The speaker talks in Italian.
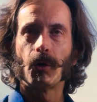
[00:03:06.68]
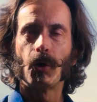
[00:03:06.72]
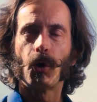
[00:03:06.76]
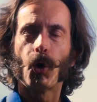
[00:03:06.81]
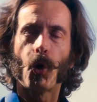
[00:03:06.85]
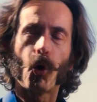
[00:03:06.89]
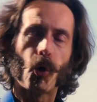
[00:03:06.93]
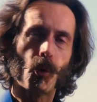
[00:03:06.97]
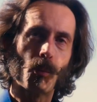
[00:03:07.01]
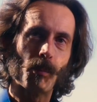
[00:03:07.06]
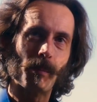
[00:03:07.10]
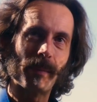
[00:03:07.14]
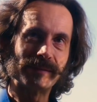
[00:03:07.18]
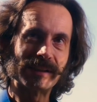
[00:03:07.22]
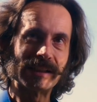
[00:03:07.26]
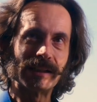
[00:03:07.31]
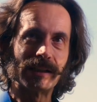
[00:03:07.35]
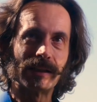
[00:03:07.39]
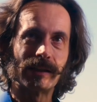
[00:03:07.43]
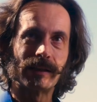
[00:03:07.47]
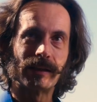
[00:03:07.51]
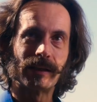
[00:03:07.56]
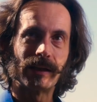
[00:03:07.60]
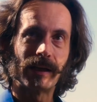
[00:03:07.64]

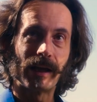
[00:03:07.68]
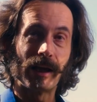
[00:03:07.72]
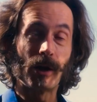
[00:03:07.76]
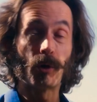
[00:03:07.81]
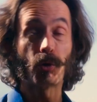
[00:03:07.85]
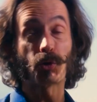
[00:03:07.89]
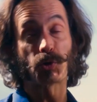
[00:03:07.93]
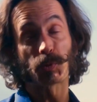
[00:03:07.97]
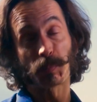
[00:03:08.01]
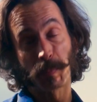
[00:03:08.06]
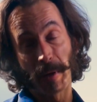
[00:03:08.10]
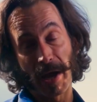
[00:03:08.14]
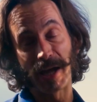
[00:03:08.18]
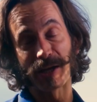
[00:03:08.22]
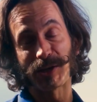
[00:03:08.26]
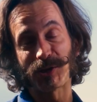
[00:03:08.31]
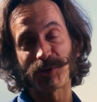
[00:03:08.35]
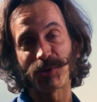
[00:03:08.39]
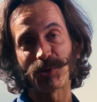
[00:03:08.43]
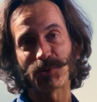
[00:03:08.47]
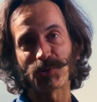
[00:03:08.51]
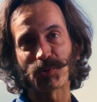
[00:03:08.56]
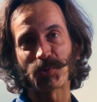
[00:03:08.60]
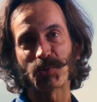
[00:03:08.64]
l'ombra e lo
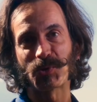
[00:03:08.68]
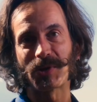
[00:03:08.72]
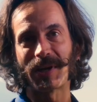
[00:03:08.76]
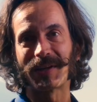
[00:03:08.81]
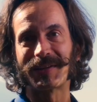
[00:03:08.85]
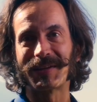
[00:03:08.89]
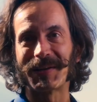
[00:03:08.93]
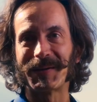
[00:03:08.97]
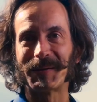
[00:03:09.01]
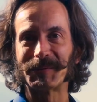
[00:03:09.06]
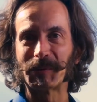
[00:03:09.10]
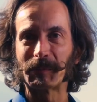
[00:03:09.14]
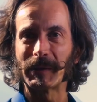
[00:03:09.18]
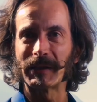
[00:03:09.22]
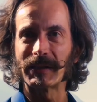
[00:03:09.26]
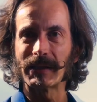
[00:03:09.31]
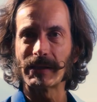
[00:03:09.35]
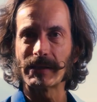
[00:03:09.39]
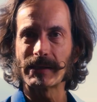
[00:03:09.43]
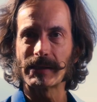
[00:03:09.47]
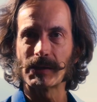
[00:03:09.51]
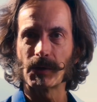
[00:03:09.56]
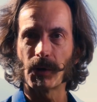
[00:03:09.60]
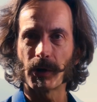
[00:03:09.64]
specchio, scusate la
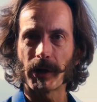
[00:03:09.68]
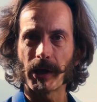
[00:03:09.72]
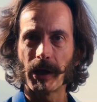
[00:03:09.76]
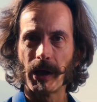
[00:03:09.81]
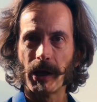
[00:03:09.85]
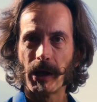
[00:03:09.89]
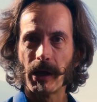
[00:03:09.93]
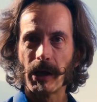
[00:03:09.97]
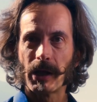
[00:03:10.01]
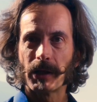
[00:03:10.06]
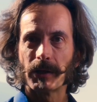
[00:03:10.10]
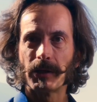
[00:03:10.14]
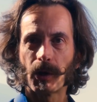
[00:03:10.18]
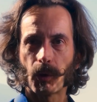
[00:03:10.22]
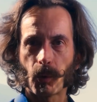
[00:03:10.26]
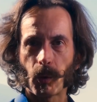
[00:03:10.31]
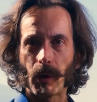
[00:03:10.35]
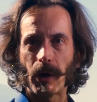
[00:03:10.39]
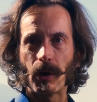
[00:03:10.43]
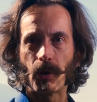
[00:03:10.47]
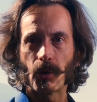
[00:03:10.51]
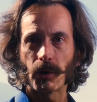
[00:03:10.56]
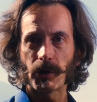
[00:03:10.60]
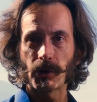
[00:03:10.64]
ripetizione, di
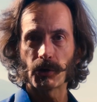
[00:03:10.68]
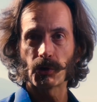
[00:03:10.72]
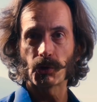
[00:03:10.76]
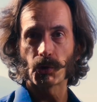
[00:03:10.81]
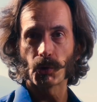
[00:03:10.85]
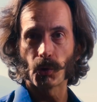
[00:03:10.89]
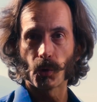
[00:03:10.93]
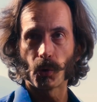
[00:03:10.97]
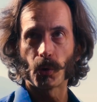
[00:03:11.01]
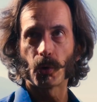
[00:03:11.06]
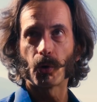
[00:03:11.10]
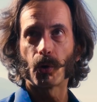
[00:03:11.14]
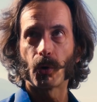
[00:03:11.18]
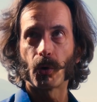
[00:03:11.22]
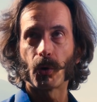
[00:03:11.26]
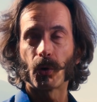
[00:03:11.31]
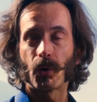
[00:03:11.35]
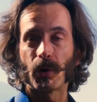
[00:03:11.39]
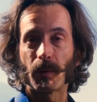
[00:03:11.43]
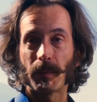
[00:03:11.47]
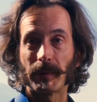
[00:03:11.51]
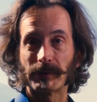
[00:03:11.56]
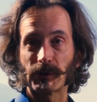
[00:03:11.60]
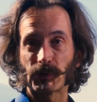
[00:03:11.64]
quello che
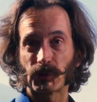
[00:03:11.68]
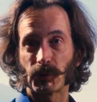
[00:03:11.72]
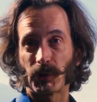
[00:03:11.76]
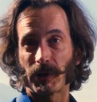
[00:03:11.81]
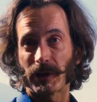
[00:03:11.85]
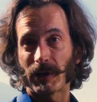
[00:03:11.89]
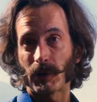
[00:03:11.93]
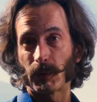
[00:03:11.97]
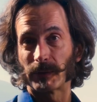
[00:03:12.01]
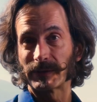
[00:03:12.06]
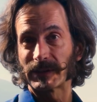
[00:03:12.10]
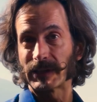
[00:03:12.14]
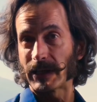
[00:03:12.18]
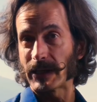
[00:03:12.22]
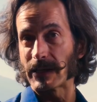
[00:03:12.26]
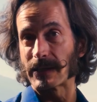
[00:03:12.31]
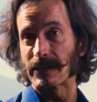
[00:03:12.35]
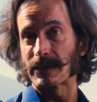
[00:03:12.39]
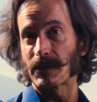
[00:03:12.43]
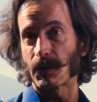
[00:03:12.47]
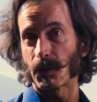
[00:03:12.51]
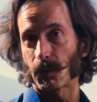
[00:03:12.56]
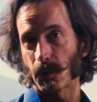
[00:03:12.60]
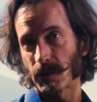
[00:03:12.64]
sono le persone che
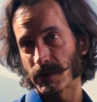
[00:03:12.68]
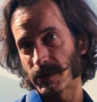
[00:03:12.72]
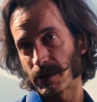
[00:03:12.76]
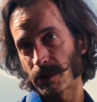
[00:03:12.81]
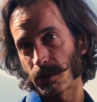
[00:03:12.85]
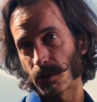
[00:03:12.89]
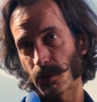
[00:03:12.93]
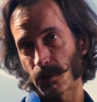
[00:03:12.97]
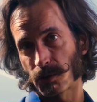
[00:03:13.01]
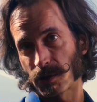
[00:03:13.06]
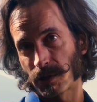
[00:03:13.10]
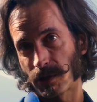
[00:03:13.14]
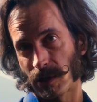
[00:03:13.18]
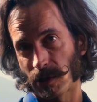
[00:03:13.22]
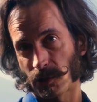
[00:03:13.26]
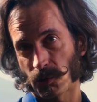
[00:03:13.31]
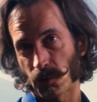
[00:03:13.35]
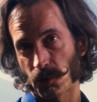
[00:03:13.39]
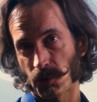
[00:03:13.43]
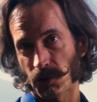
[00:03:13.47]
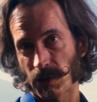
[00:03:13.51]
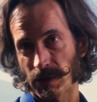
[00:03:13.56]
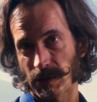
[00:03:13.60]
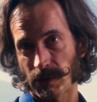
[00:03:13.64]
organizzano queste cose,
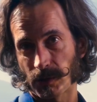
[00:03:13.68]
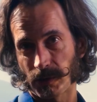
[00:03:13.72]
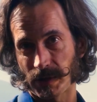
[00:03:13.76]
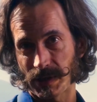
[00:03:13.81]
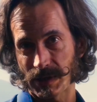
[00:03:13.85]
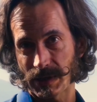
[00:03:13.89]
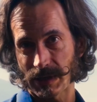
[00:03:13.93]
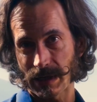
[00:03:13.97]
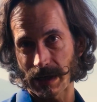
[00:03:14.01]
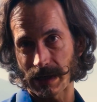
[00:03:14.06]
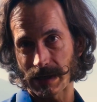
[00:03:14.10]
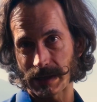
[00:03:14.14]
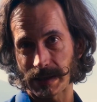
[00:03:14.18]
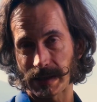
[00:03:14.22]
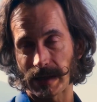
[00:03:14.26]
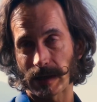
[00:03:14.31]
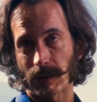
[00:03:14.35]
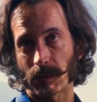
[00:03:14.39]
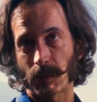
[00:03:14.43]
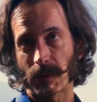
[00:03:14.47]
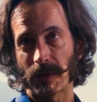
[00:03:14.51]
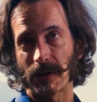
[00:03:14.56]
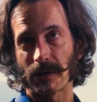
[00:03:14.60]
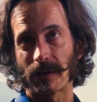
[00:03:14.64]
dell'associazione
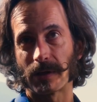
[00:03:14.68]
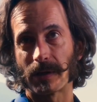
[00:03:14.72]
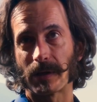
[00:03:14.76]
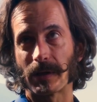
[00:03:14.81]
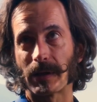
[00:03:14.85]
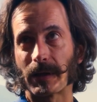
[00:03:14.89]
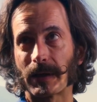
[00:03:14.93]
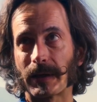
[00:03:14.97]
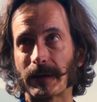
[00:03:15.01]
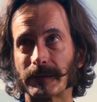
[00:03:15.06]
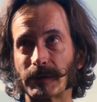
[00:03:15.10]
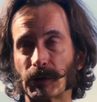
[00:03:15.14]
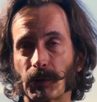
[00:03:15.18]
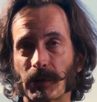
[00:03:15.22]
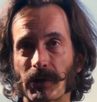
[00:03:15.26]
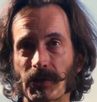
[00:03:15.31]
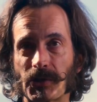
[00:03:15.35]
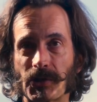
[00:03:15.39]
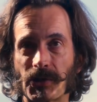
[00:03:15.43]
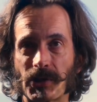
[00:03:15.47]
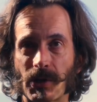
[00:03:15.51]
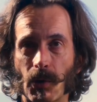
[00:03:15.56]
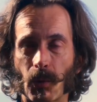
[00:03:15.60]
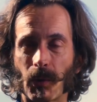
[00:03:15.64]
stessa. Quindi
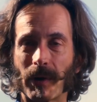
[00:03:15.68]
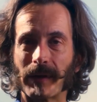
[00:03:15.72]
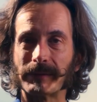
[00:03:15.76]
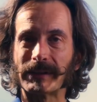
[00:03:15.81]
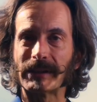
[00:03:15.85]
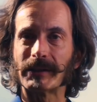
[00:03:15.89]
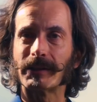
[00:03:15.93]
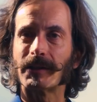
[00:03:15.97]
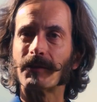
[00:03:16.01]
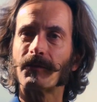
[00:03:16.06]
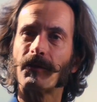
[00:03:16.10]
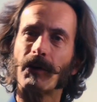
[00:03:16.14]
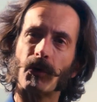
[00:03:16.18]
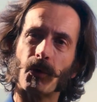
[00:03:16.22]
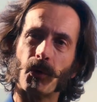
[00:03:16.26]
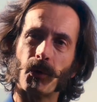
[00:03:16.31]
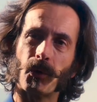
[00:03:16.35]
credo che ci sia un grande